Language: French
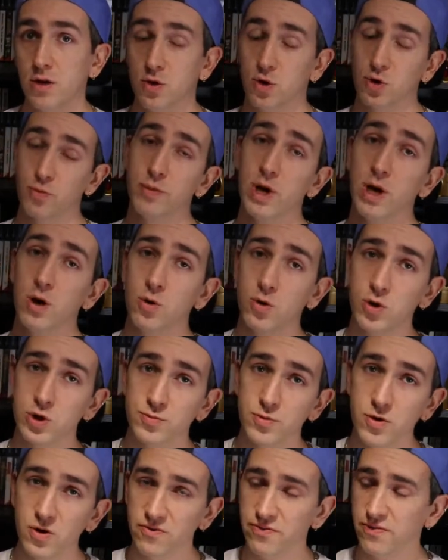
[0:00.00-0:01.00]
Donc
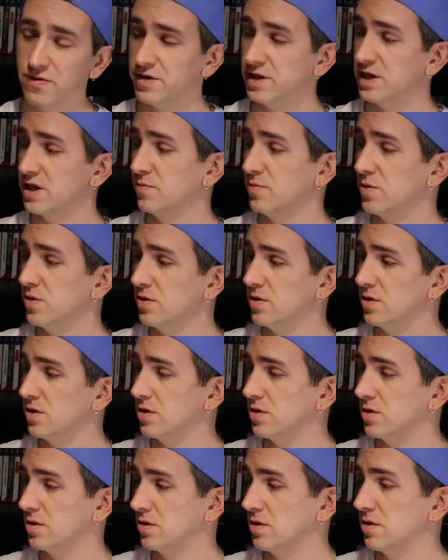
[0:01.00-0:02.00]
malheureusement, forcément,
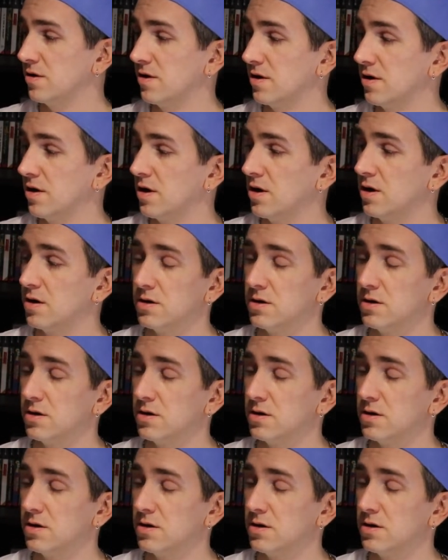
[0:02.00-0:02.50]
euh,